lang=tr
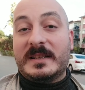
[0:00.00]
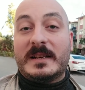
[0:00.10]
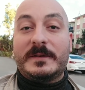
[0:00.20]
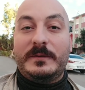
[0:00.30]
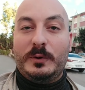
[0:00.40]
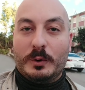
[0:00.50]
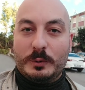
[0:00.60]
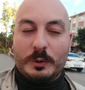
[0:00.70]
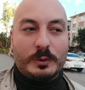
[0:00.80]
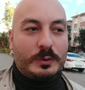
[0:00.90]
Esas
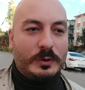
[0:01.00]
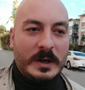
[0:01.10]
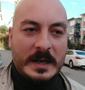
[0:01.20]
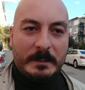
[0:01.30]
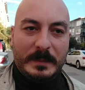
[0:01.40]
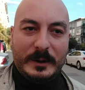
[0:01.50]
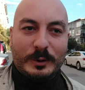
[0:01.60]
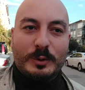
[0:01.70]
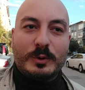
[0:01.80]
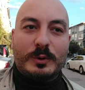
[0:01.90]
videonun konusu
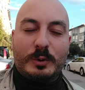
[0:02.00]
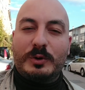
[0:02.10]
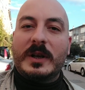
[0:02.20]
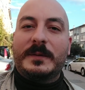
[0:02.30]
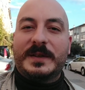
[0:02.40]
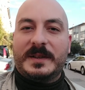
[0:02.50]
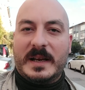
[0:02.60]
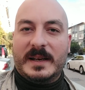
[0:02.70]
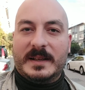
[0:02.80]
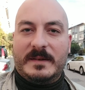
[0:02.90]
biliyorsunuz kuşlara
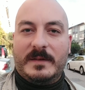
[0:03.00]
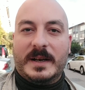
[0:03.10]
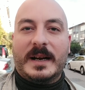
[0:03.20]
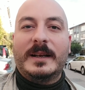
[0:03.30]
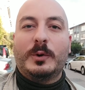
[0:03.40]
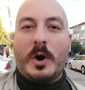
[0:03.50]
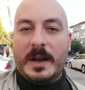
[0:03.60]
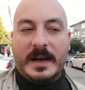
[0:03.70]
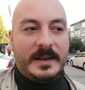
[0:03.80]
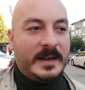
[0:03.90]
fısıldayan adam var. Ali
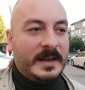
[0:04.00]
Doğanay.